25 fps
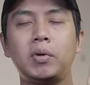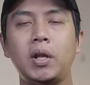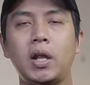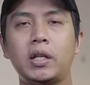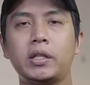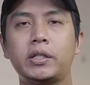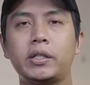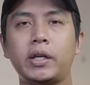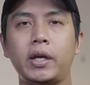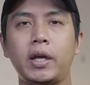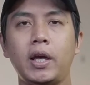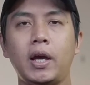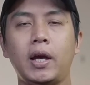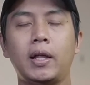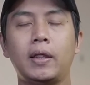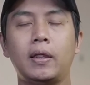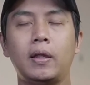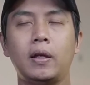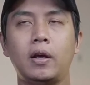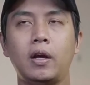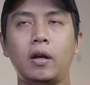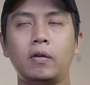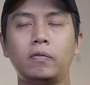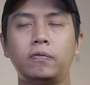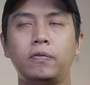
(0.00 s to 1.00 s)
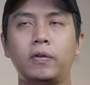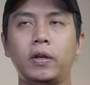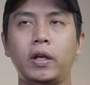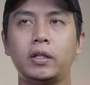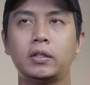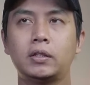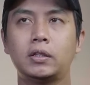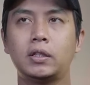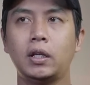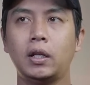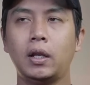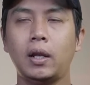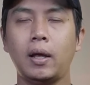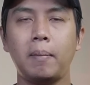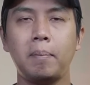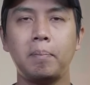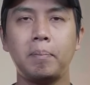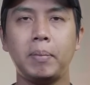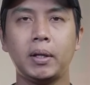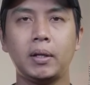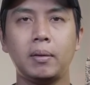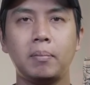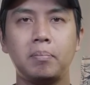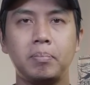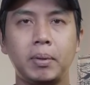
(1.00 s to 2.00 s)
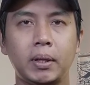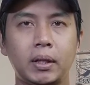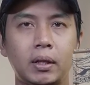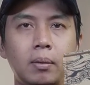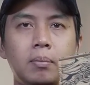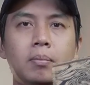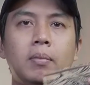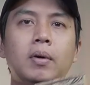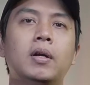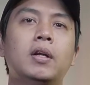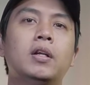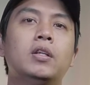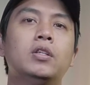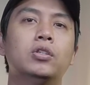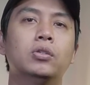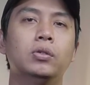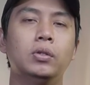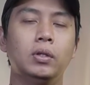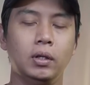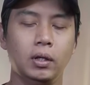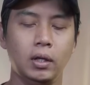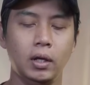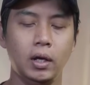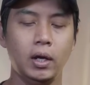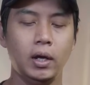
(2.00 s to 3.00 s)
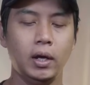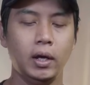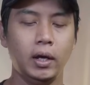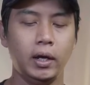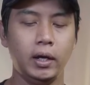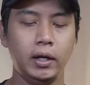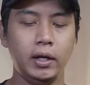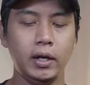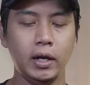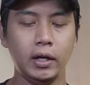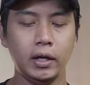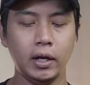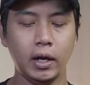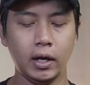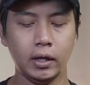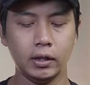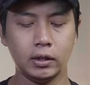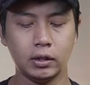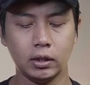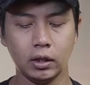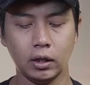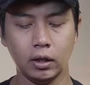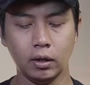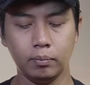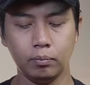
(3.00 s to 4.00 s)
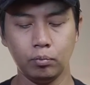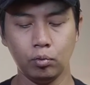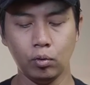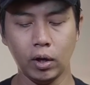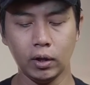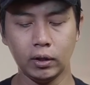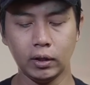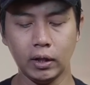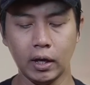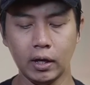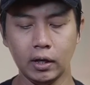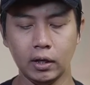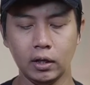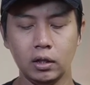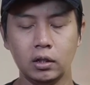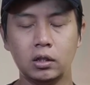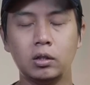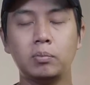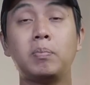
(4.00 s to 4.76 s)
pembelian saya ketika flash sale 44 kemarin cuy. Ini adalah sebuah tali